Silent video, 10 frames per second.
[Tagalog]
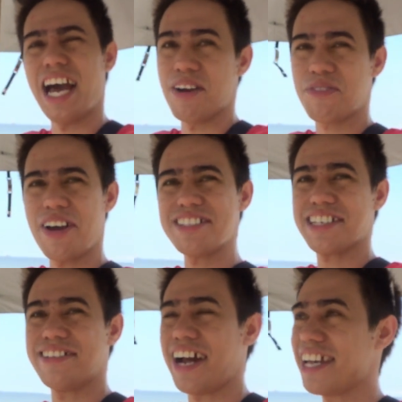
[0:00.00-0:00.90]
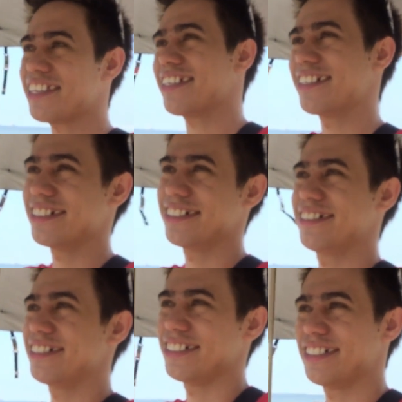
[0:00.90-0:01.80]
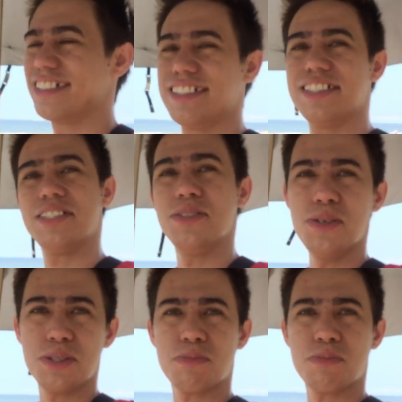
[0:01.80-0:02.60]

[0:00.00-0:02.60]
I'm crazy, right? Oh,